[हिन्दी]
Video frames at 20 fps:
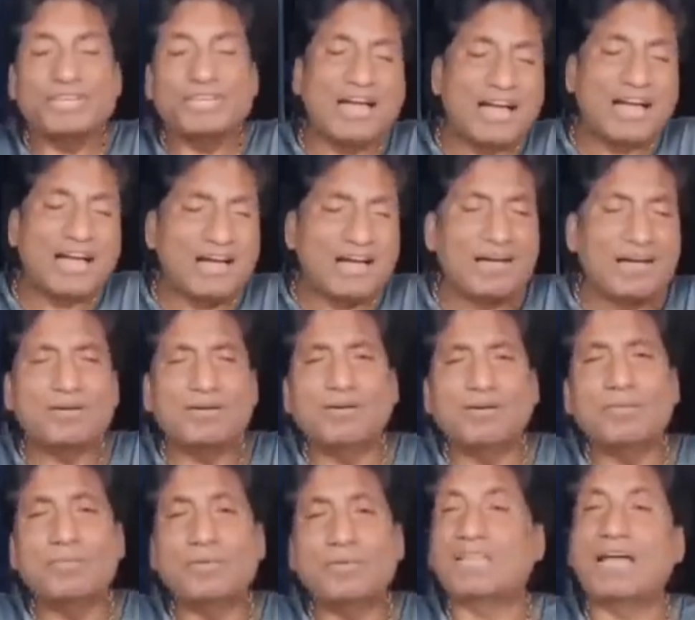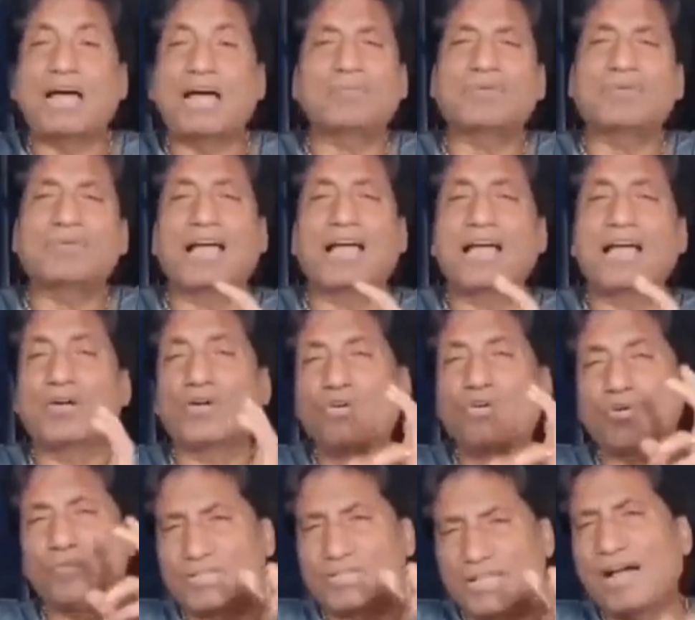फिल्म विकास प्रशिक्षण के
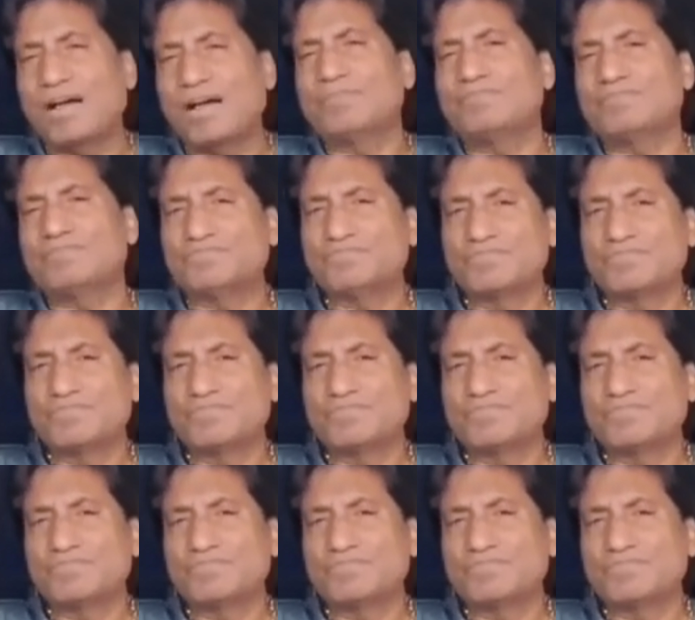अध्यक्ष हैं